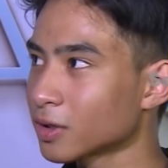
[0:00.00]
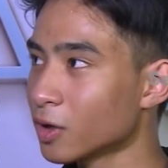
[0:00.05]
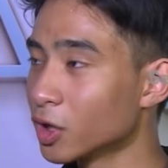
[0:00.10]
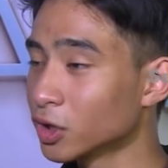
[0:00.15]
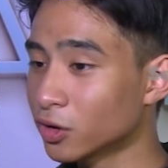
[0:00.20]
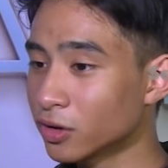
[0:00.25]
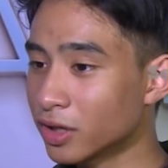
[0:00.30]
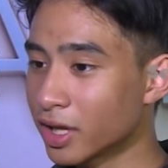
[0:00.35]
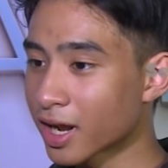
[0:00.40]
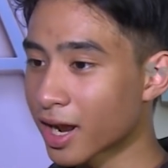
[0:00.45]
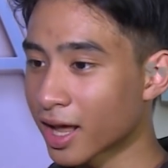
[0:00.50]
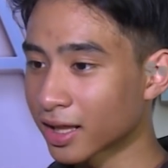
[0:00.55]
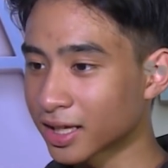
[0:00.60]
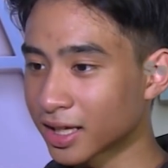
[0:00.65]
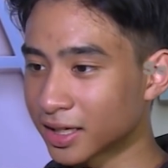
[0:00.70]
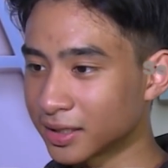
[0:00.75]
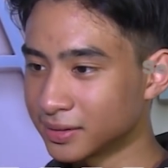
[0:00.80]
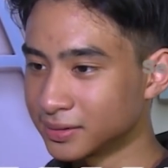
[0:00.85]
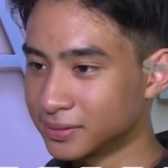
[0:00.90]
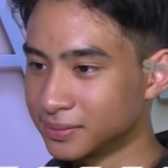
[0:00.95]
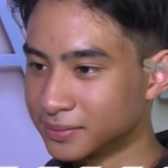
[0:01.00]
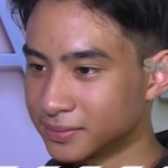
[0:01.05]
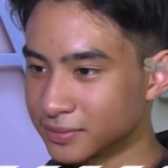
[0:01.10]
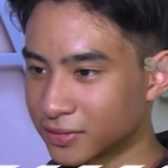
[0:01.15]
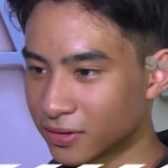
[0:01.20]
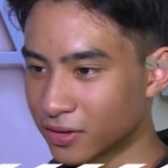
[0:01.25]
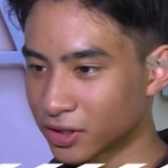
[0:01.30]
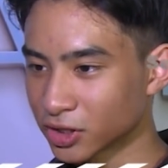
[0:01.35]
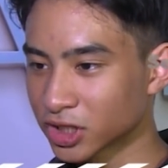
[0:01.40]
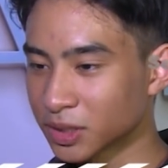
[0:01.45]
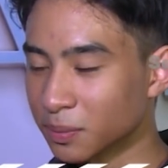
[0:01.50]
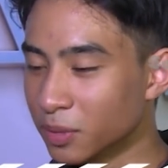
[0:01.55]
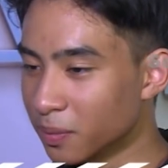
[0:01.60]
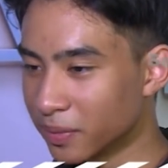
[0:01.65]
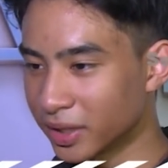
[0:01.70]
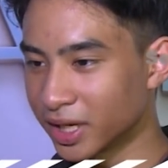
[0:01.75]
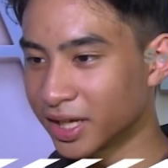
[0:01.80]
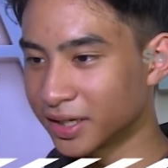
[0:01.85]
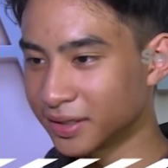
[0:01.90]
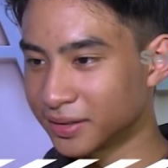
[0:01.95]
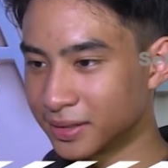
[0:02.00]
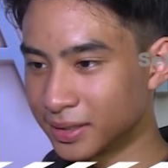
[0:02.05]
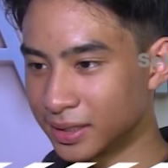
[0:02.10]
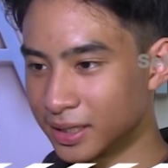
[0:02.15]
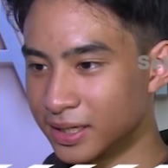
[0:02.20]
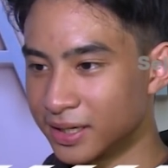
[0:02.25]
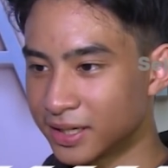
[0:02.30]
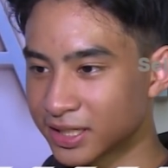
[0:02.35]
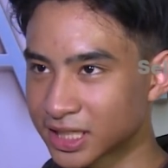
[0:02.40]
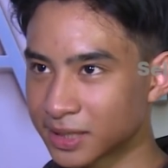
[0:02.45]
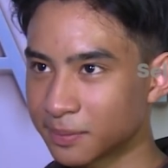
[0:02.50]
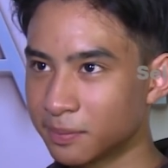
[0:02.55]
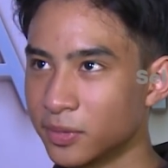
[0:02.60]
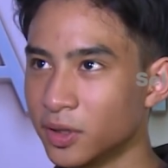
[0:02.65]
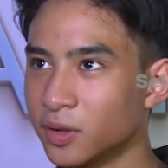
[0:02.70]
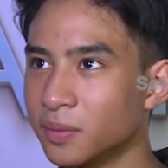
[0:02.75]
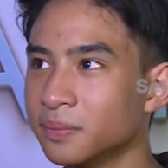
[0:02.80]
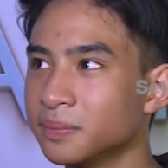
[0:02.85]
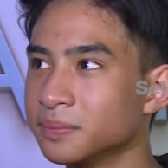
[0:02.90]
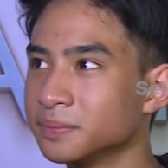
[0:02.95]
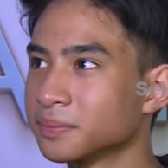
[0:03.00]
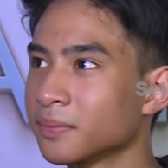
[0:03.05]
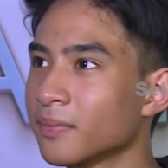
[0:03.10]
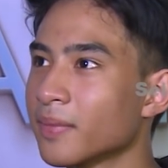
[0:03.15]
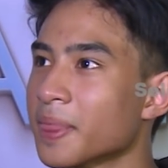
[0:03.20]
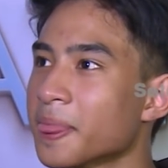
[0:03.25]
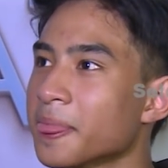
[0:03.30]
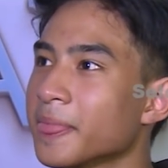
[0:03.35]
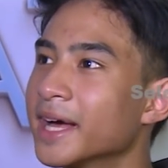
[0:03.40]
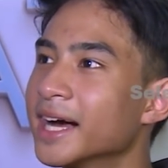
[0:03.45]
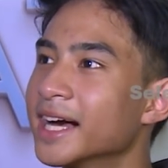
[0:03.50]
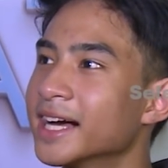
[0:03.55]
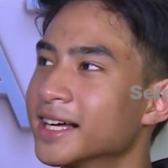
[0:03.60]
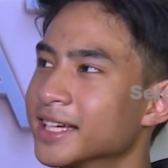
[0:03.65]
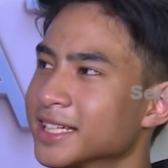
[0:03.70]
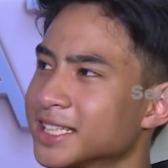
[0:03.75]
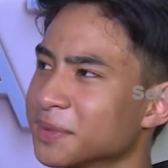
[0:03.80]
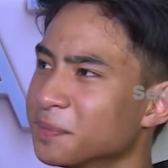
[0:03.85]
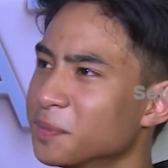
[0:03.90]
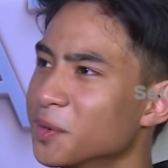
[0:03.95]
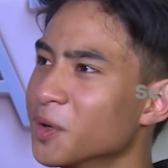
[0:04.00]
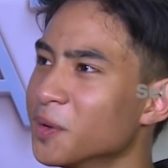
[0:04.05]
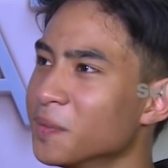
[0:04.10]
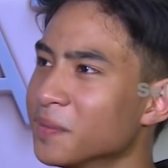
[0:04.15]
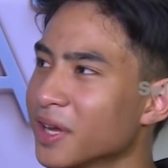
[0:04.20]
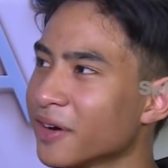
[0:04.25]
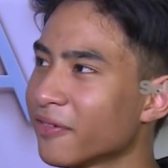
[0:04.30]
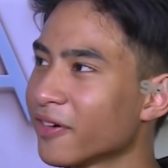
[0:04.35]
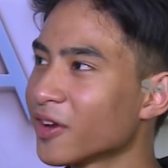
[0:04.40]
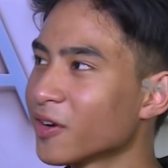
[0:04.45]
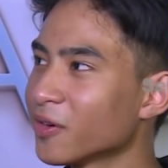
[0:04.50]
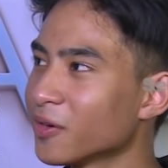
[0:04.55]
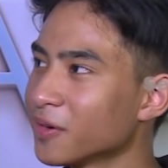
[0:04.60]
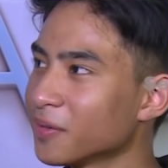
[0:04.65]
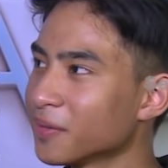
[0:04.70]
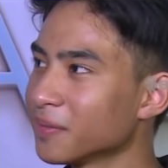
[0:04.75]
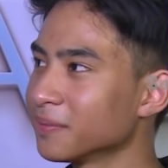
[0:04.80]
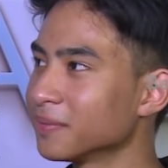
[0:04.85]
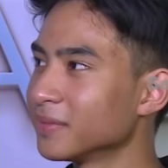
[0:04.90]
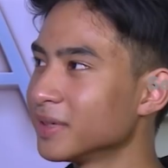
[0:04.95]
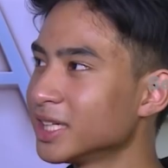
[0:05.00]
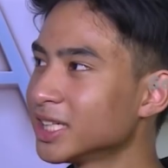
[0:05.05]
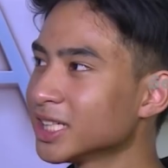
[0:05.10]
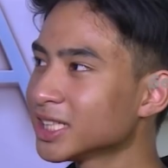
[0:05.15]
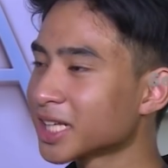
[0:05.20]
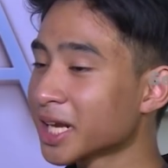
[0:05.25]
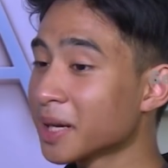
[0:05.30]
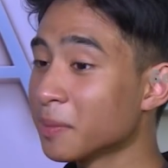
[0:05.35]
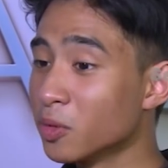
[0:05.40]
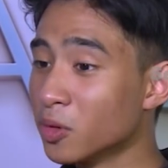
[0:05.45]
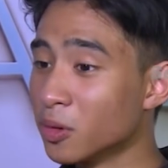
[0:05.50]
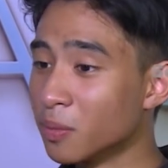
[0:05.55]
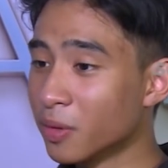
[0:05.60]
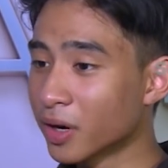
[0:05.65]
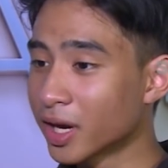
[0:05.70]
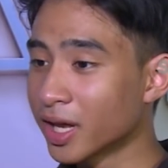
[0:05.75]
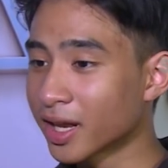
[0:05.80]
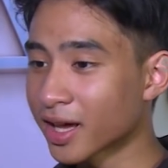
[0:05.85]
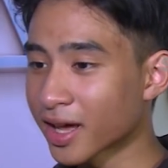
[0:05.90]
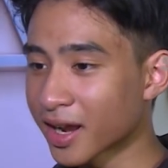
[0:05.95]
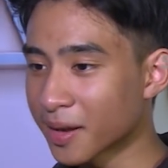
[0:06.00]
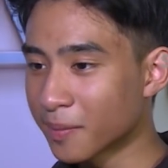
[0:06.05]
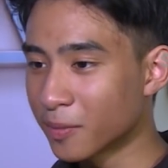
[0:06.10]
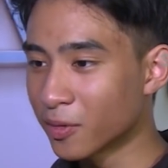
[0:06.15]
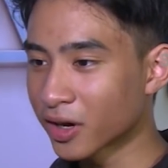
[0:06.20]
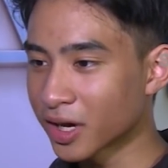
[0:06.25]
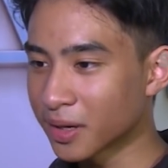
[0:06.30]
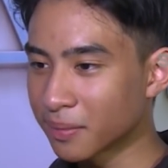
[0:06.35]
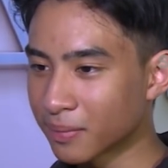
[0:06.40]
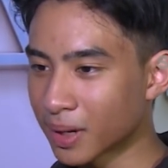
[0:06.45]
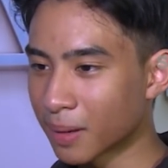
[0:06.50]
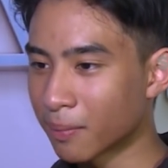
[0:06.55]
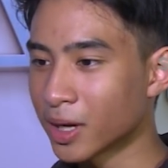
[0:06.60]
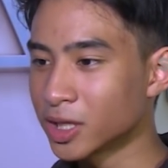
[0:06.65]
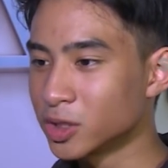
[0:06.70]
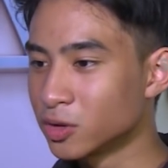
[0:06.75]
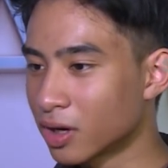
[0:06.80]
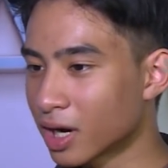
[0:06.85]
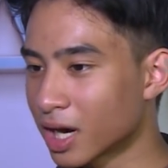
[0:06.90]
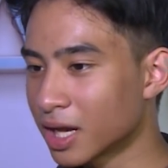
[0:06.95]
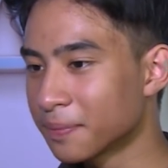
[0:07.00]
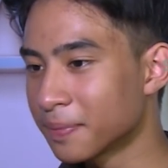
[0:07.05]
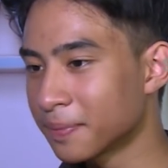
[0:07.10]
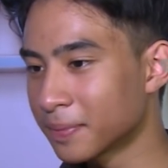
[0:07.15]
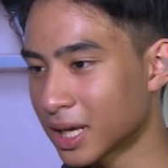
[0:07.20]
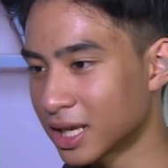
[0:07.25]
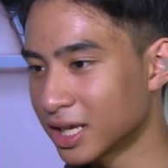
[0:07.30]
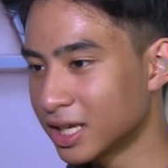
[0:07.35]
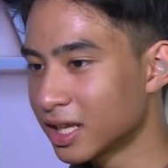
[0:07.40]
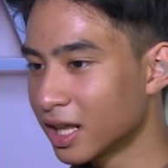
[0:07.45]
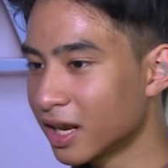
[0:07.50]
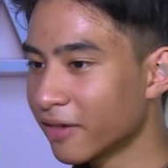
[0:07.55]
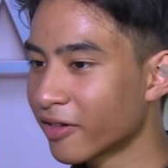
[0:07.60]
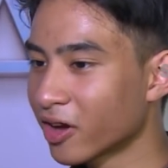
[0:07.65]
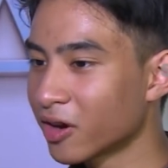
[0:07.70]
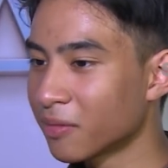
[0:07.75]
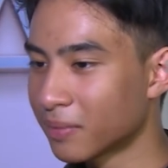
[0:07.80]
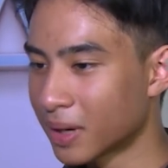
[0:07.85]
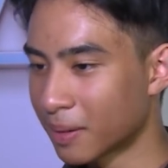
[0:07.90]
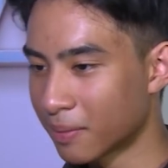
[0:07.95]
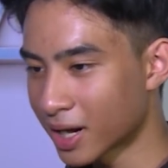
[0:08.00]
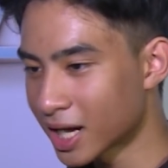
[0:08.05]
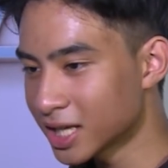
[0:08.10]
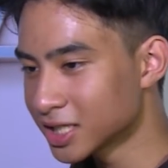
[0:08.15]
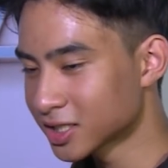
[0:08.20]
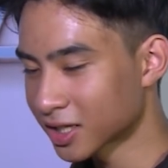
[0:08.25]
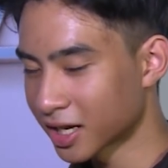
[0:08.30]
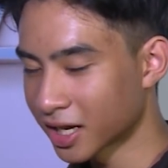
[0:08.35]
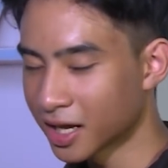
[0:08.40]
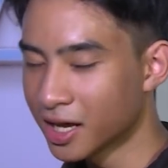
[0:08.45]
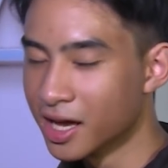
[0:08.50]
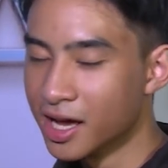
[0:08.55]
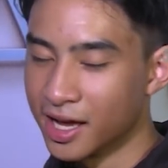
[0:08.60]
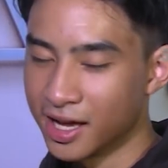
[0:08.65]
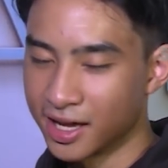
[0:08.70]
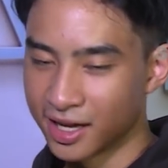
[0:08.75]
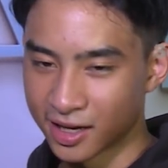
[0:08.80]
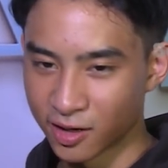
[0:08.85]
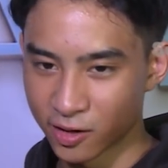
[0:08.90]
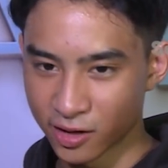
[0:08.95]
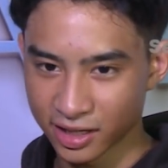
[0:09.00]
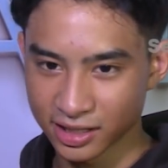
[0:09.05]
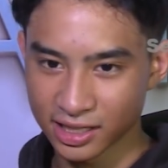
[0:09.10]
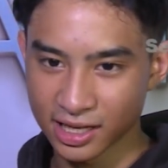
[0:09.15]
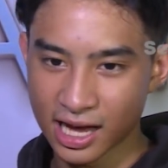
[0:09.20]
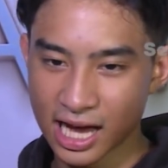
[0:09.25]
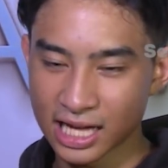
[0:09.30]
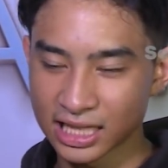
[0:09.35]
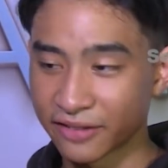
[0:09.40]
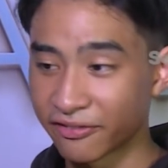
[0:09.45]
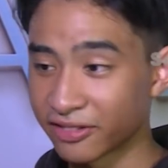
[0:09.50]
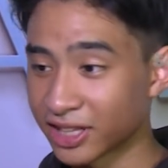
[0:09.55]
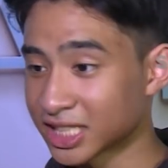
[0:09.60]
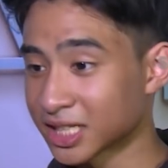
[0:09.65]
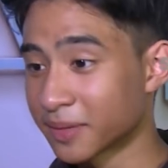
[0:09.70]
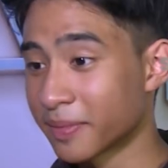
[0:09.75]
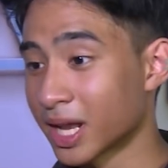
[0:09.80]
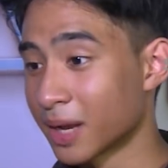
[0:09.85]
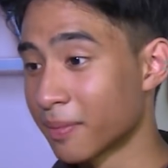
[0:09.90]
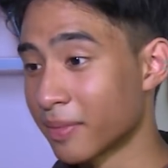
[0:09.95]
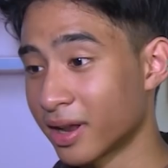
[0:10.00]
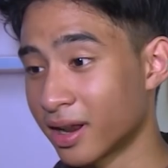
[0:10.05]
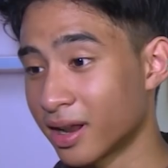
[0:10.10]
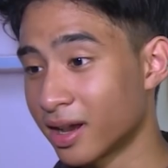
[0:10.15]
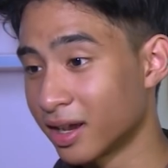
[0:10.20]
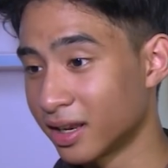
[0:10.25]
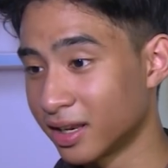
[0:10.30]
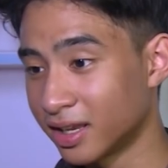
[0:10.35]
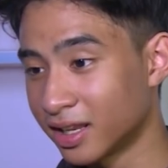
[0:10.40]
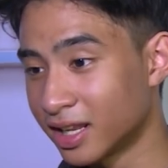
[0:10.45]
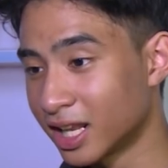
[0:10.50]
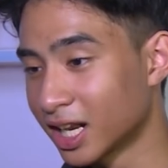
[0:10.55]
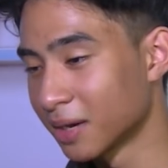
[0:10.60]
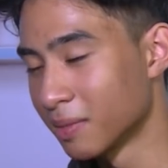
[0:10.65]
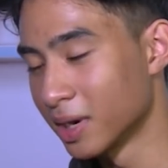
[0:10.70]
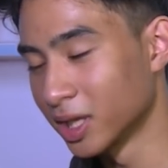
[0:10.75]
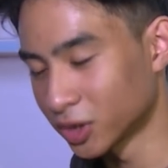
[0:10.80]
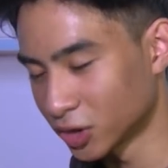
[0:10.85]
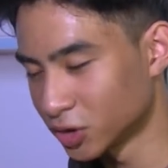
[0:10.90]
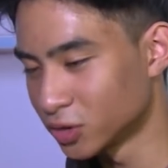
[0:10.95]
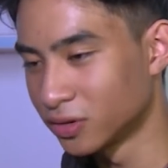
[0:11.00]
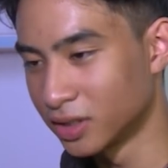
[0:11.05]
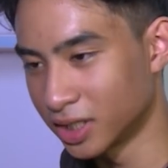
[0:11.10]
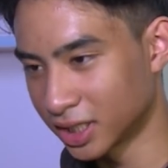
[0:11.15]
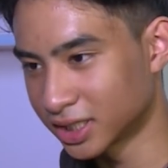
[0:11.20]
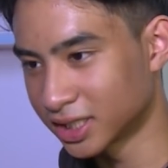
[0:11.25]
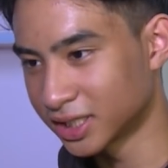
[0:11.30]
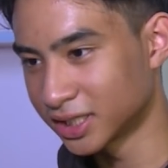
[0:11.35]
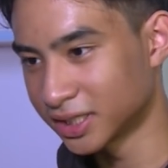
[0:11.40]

Waktu Dirnatan, waktu sebelum ini, sebelum sebelum Devano ini sih seribu mungkin karena mungkin mama juga kan nyanyi jadi mama kan sering kita aktivitas kemana-mana ini dan kebantu juga.